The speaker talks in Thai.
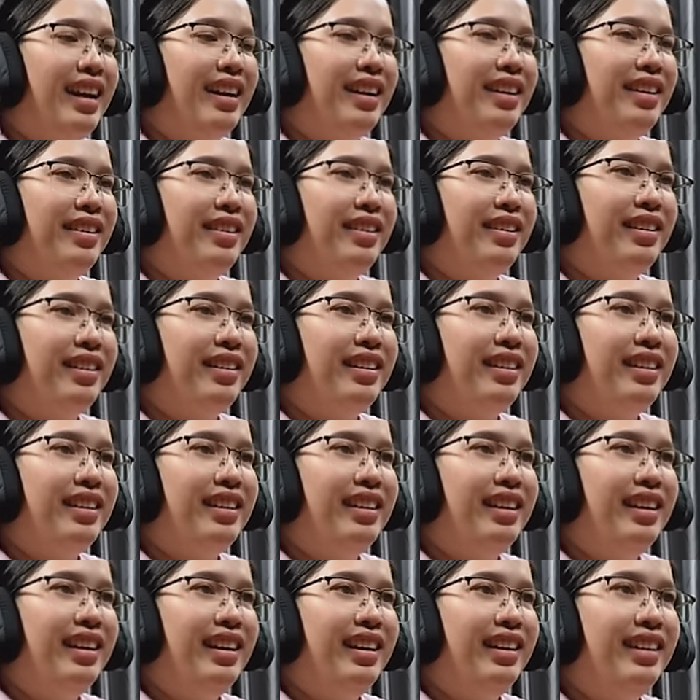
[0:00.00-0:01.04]
ค่ะ
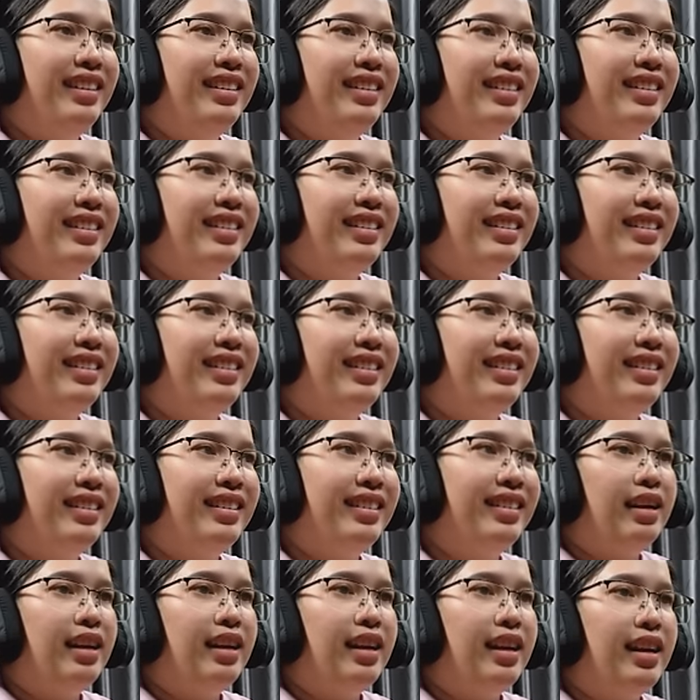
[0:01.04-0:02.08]
เกิน
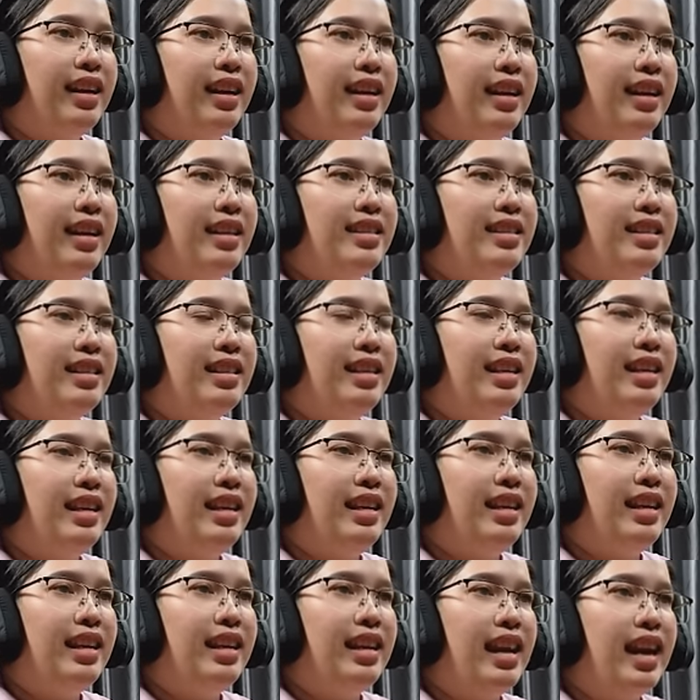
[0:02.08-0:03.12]
อะไรจะ
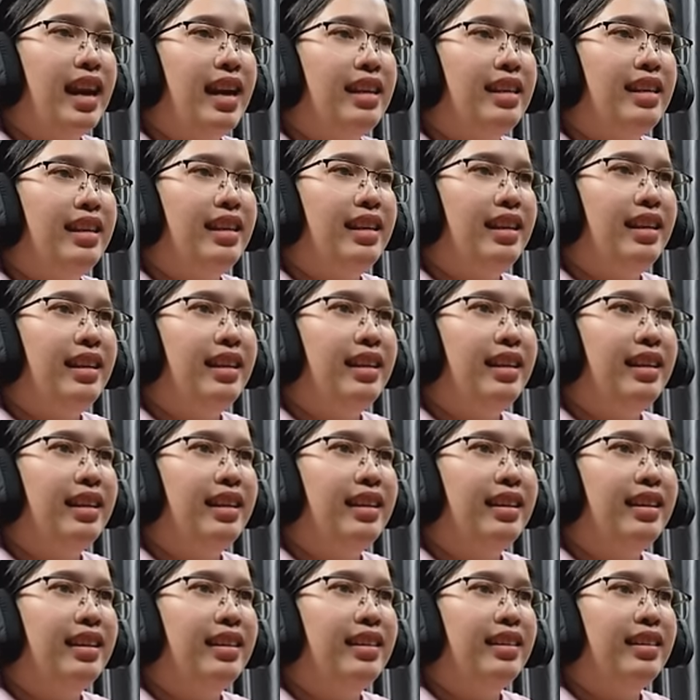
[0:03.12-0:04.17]
ดีขนาดนี้
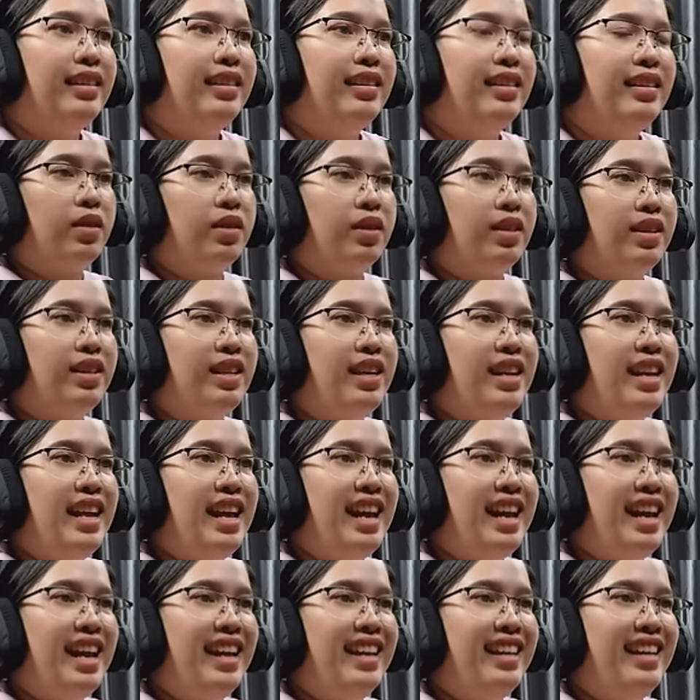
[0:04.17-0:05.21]
นี่
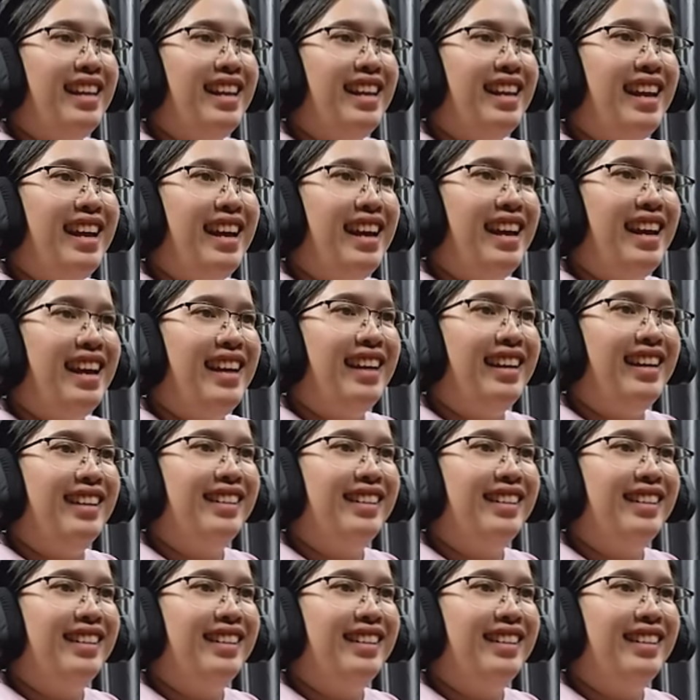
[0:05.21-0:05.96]
แน่นี่แน่